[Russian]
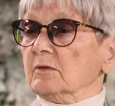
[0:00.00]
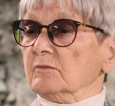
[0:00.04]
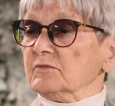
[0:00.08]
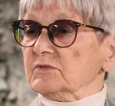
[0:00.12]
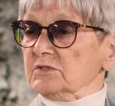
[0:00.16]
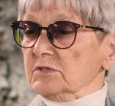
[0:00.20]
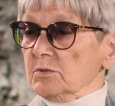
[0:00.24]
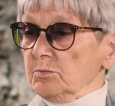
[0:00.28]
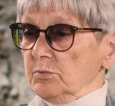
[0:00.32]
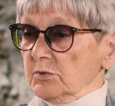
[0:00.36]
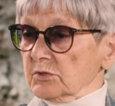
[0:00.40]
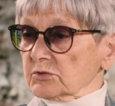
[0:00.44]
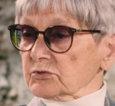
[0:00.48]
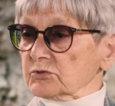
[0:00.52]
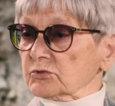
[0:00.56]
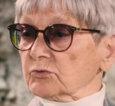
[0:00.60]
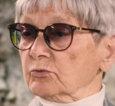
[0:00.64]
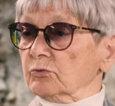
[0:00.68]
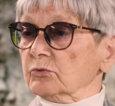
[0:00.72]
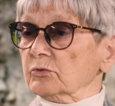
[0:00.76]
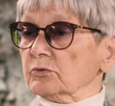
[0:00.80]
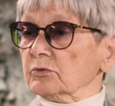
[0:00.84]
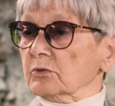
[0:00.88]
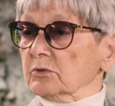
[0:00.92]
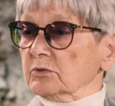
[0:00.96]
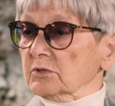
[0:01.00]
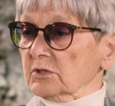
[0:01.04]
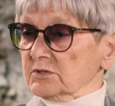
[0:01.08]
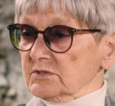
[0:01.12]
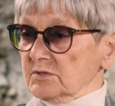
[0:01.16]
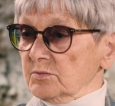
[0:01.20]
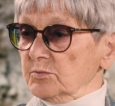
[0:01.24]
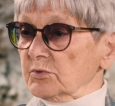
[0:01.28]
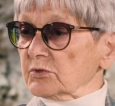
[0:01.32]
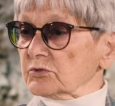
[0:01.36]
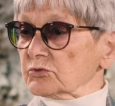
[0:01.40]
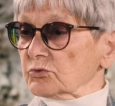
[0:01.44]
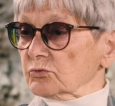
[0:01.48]
в сибирскую, на
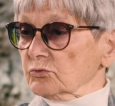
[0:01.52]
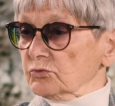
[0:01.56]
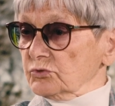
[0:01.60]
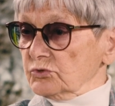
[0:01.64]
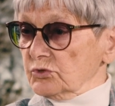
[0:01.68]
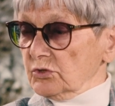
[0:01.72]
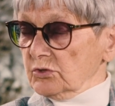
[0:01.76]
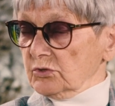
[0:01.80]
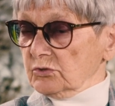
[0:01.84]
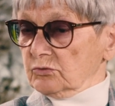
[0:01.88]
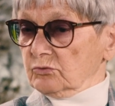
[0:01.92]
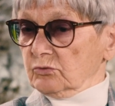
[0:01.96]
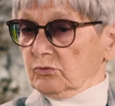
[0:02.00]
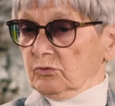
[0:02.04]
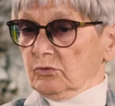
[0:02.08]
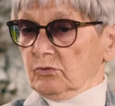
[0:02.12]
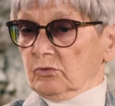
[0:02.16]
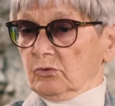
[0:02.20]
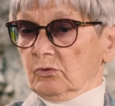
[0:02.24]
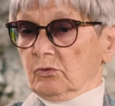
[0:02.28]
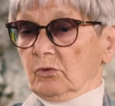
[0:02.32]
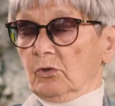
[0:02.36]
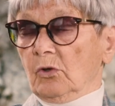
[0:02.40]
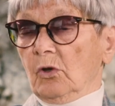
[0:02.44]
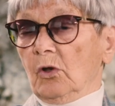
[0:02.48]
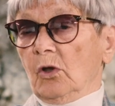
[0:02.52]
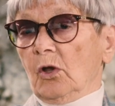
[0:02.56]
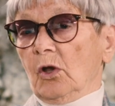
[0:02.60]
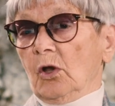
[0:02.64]
сибирскую территорию.